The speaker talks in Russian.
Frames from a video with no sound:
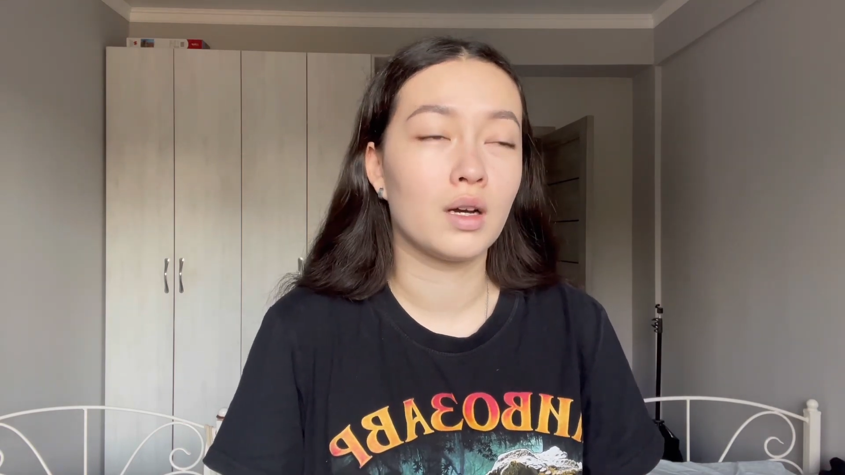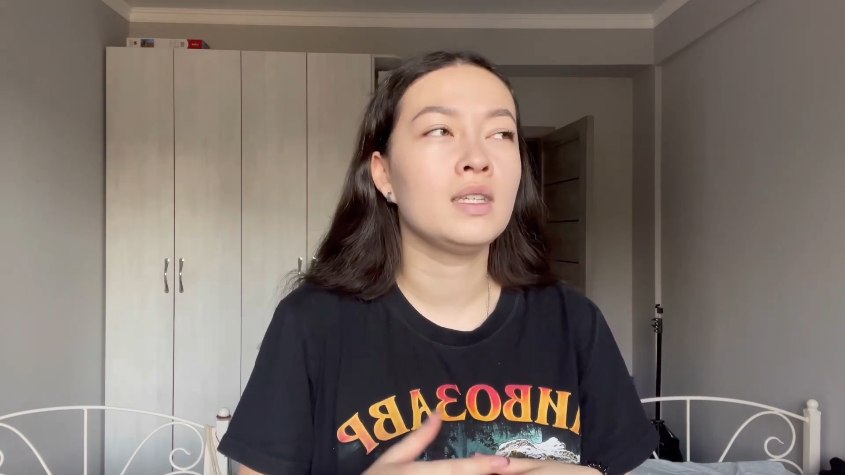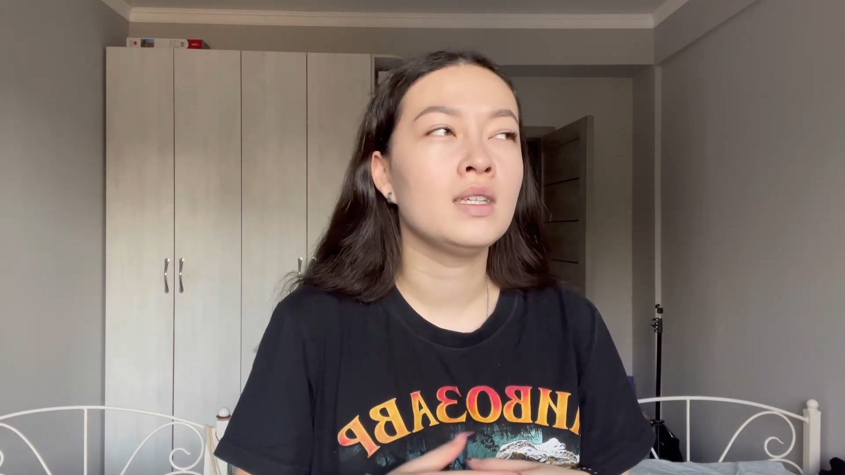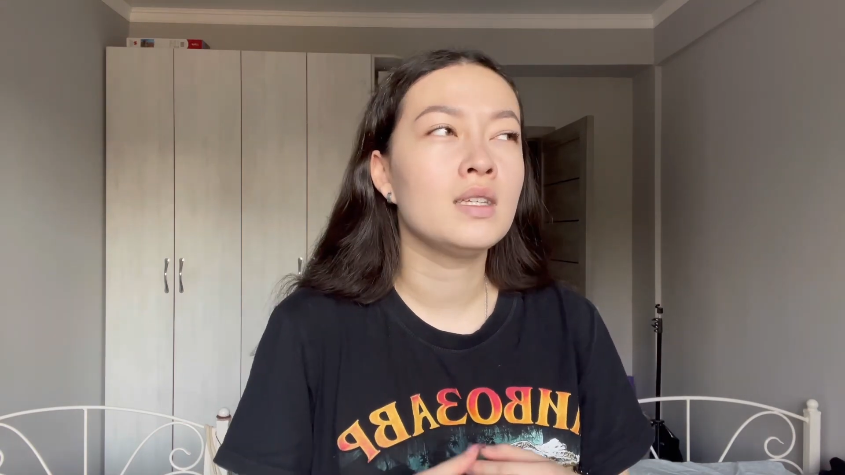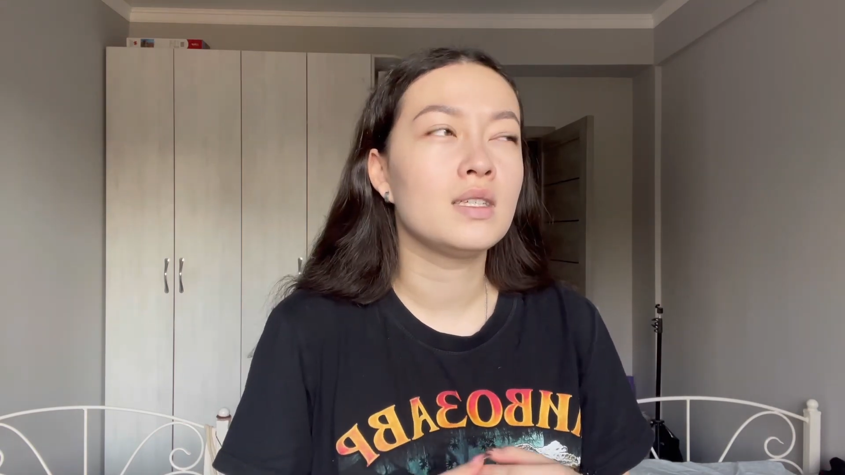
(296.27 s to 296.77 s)

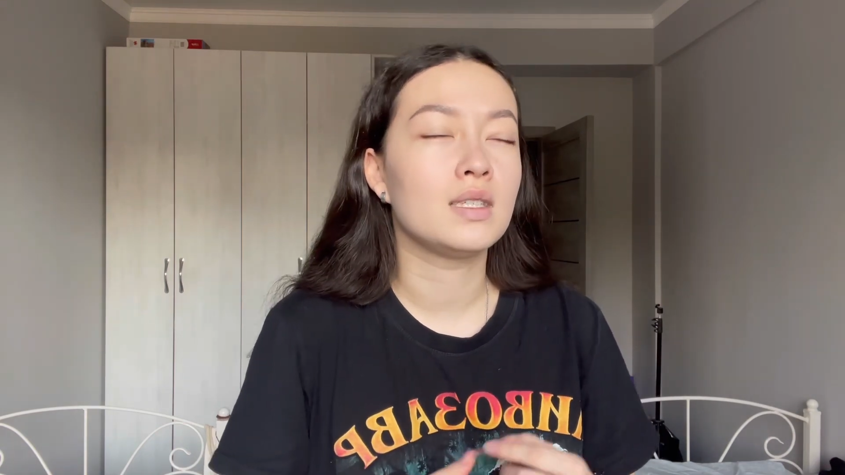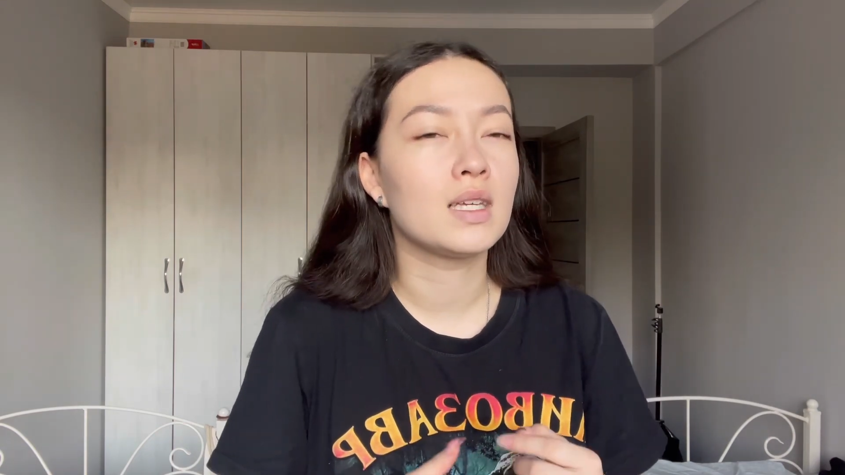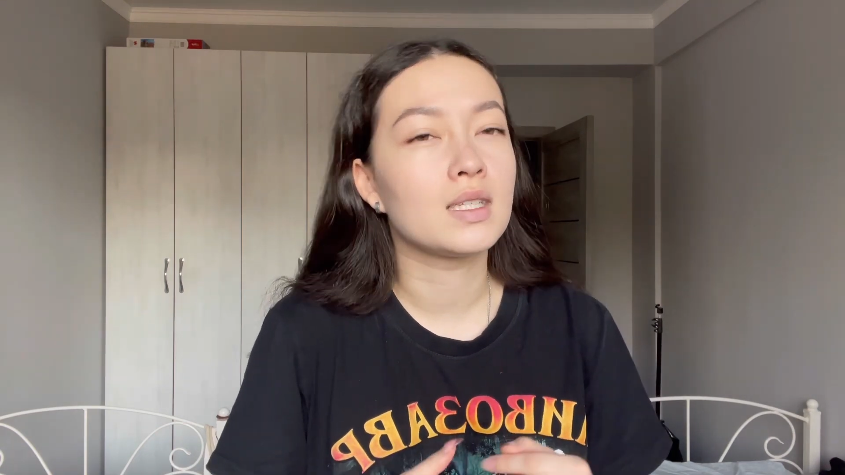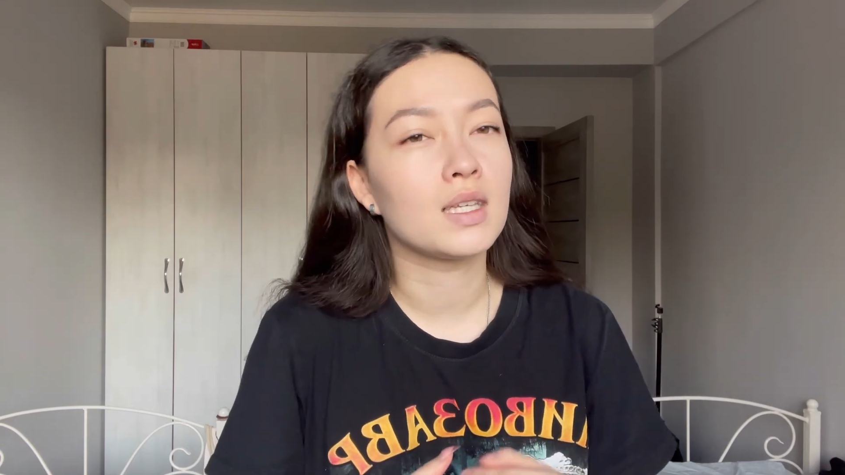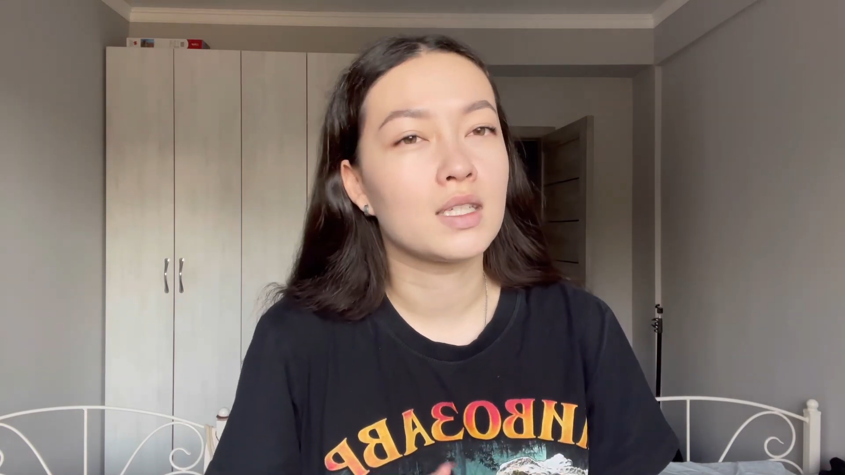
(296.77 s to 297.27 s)
И
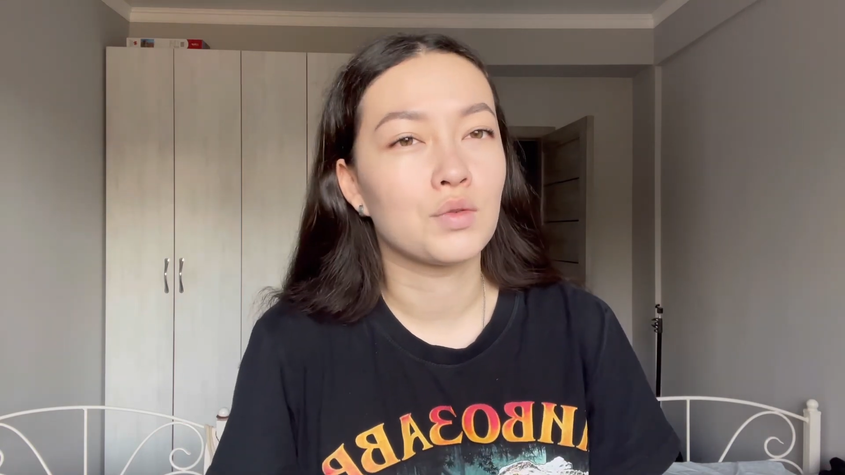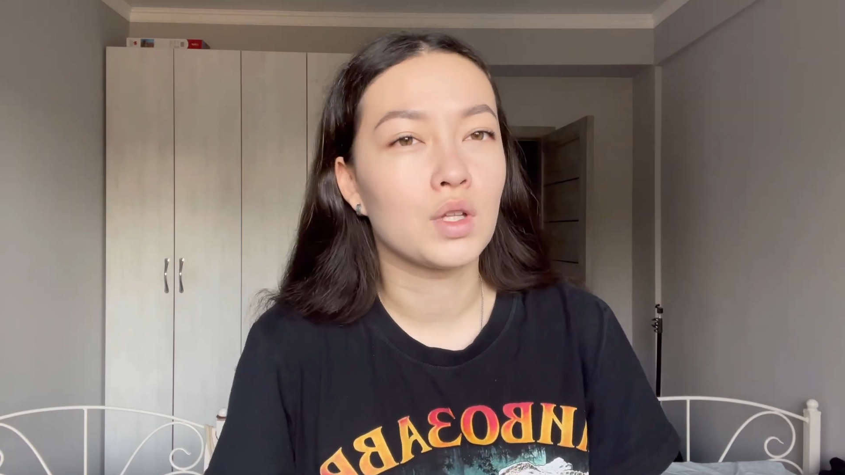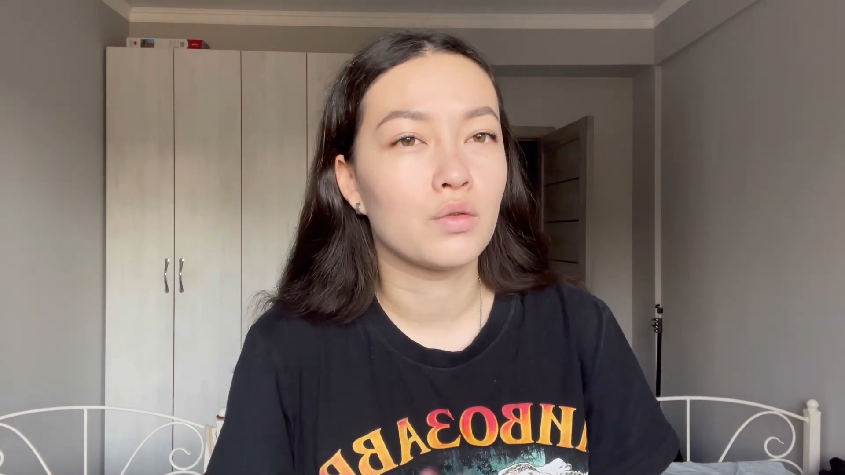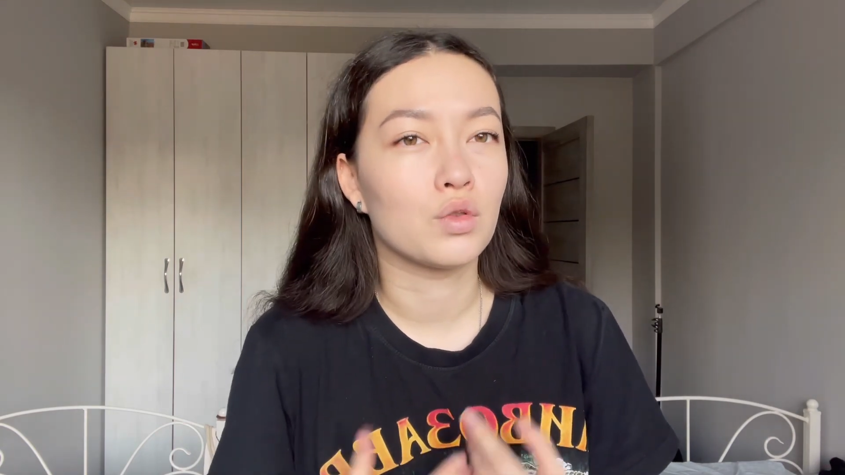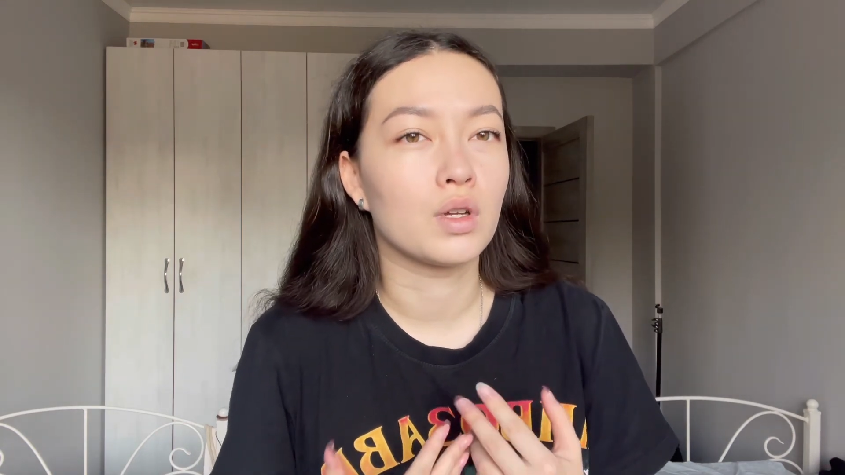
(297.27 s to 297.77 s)
здесь есть вот
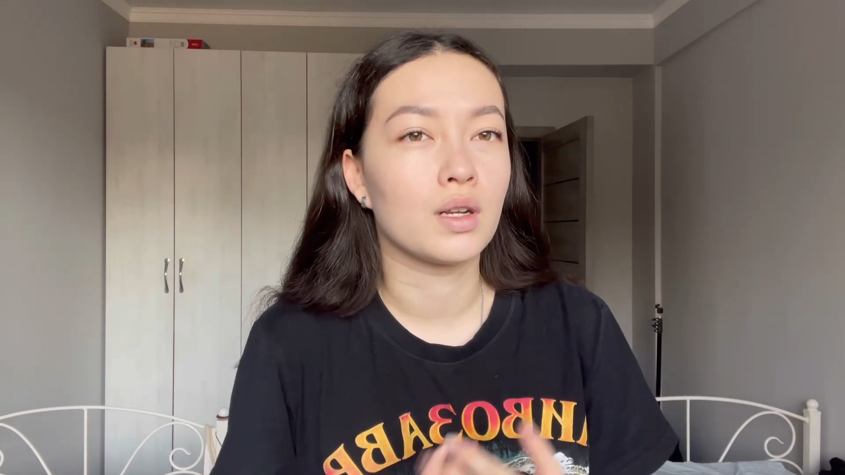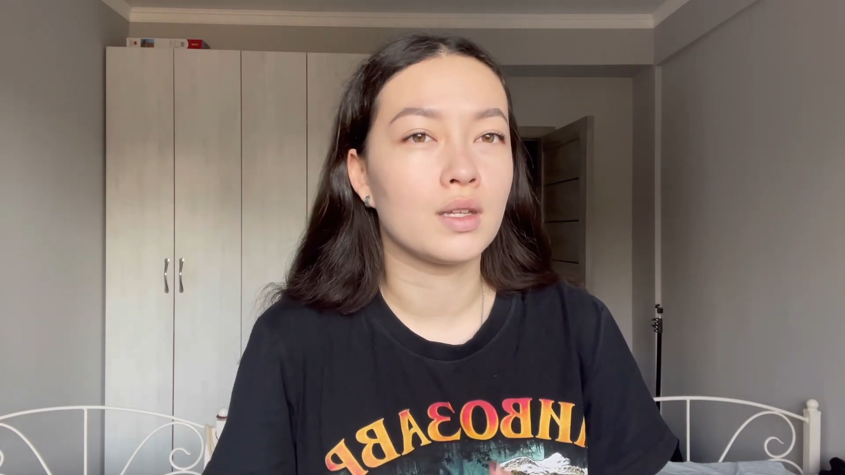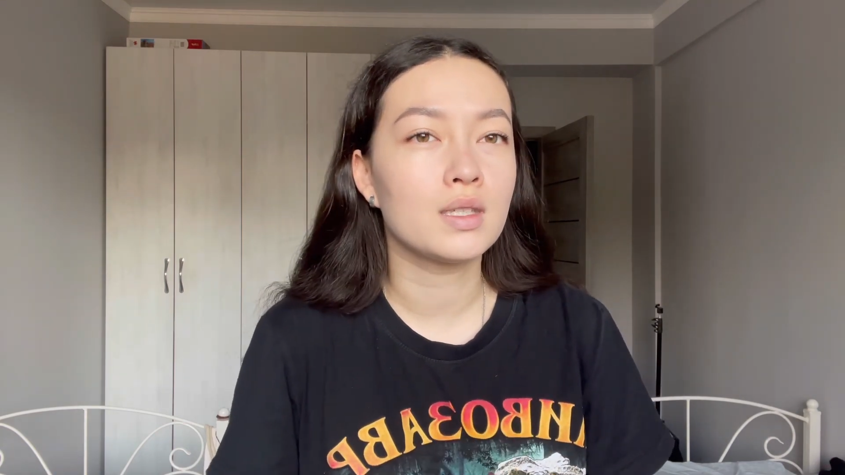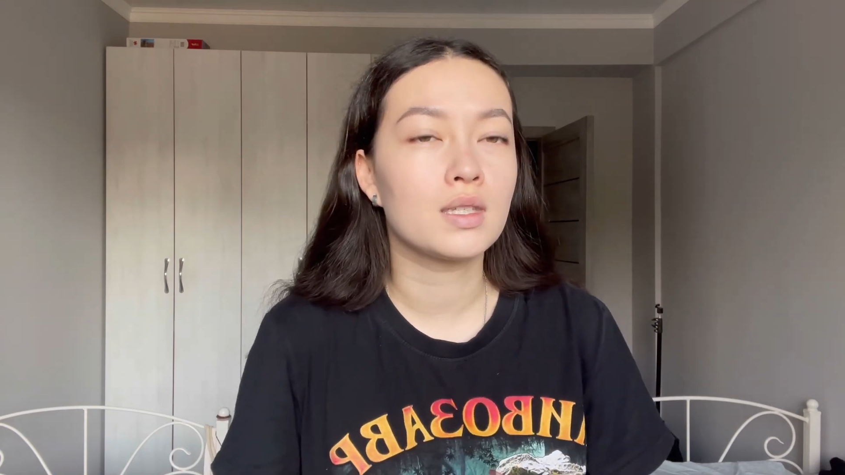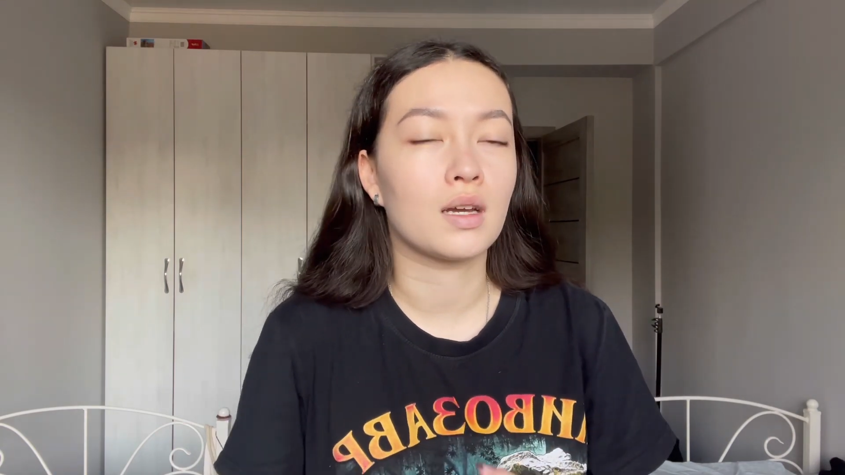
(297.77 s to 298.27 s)
эта вот граница,